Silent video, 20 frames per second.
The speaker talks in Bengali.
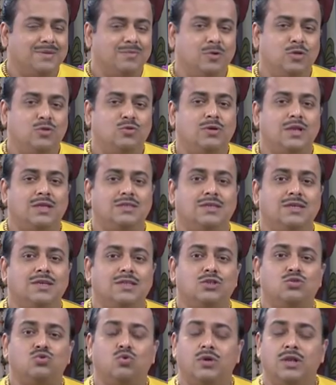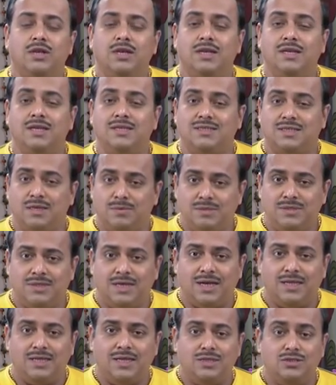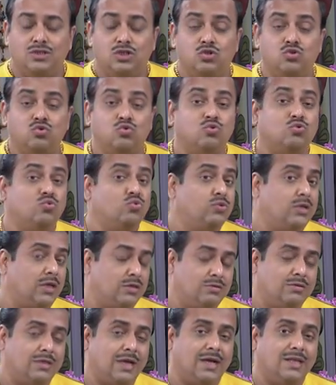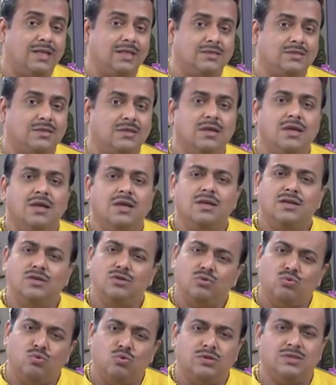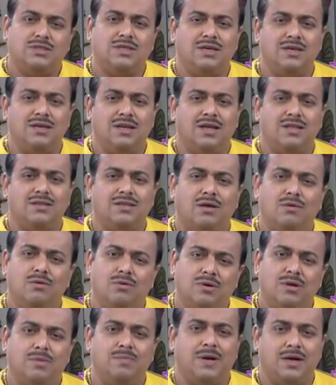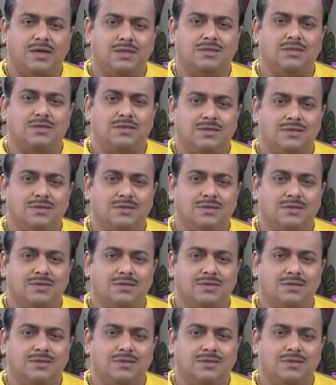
মিথুন রাশির ক্ষেত্রে শরীর নিয়ে ডিস্টার্বেন্স দেখা যাচ্ছে শত্রুতা যোগ দেখা যাচ্ছে কিছু করছেন না তাও লোকের ফাটছে